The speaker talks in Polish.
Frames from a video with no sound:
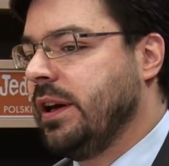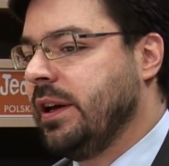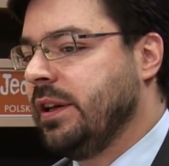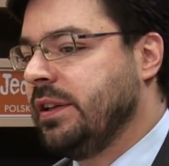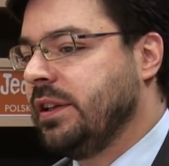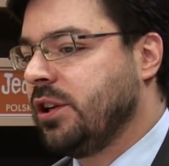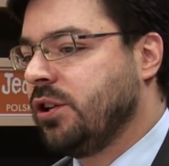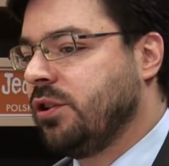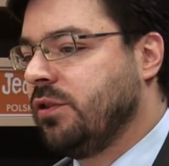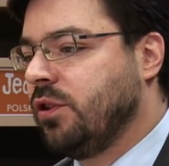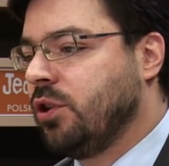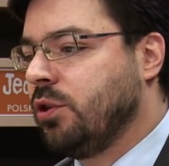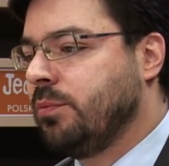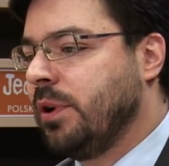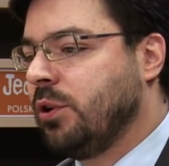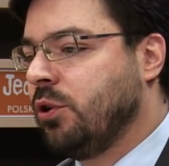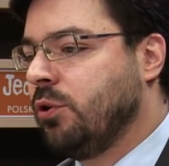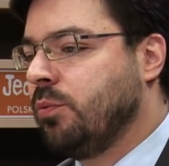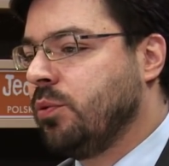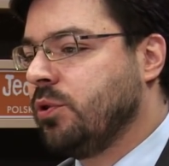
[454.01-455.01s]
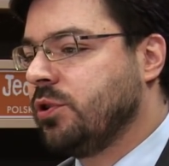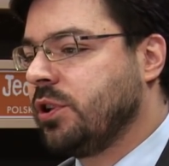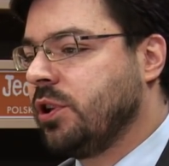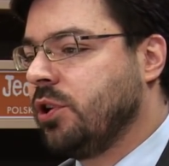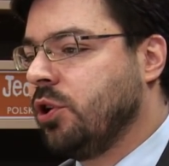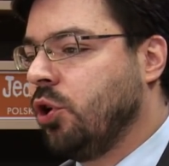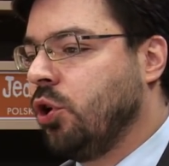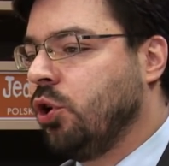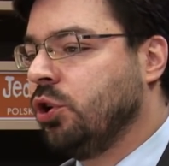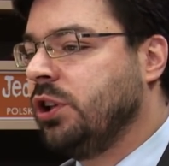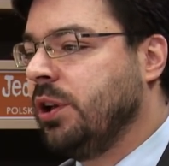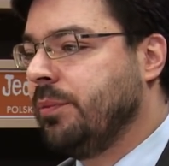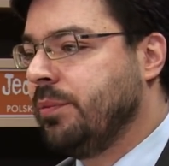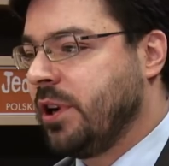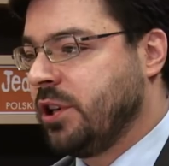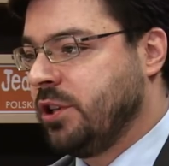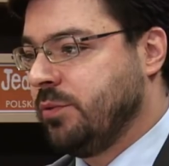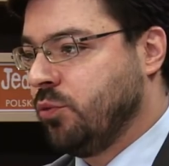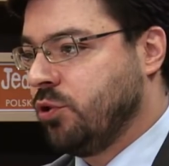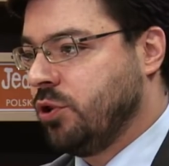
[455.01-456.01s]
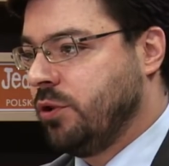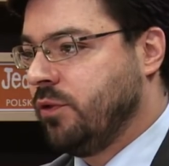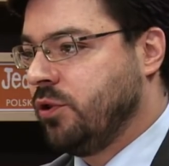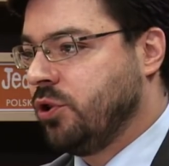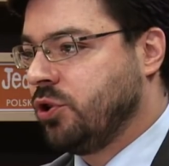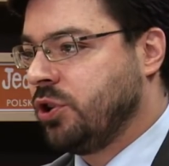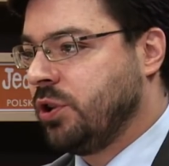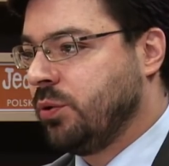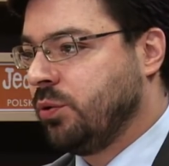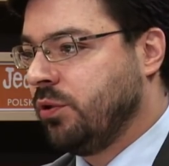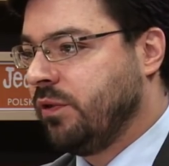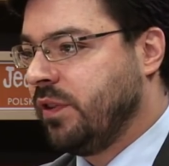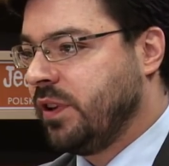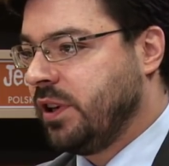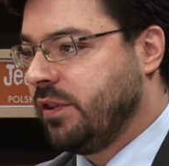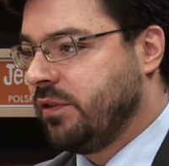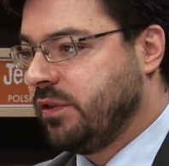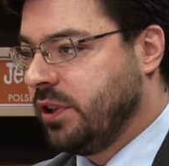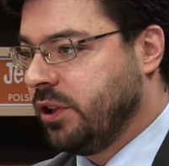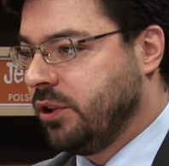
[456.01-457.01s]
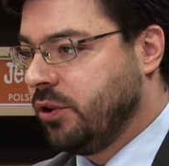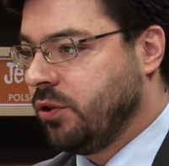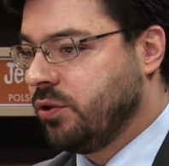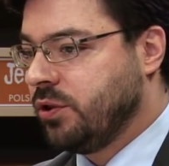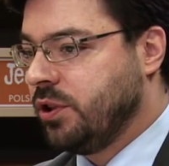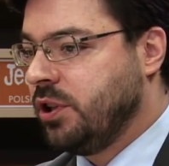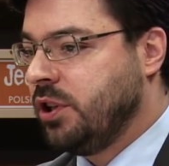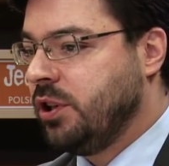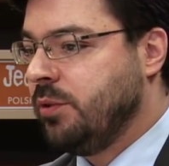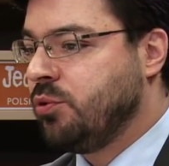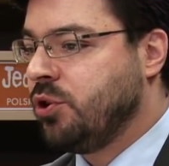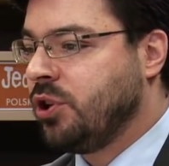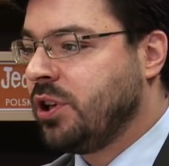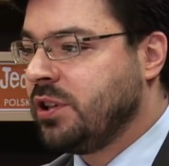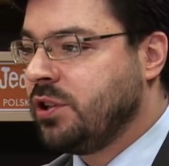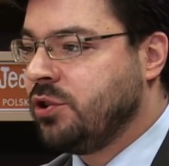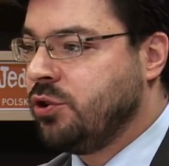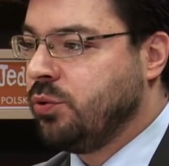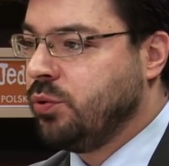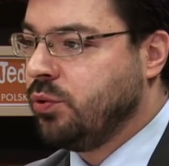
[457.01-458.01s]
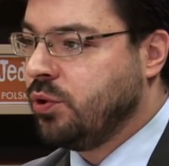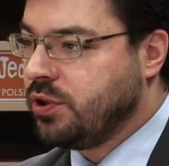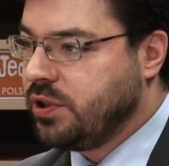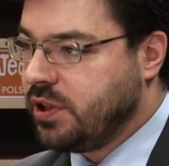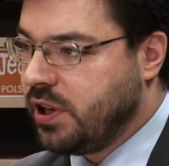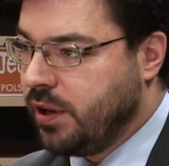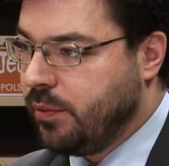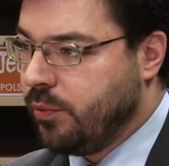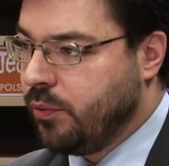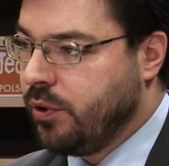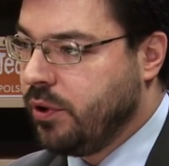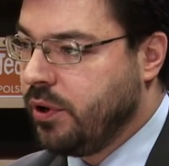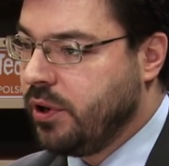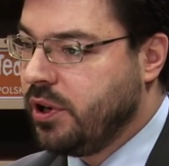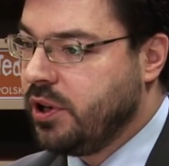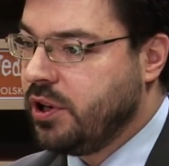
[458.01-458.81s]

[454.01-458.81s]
e, Narodowego Banku Polskiego odebrać możliwość kształtowania wynagrodzeń i przekazać ją do Sejmu.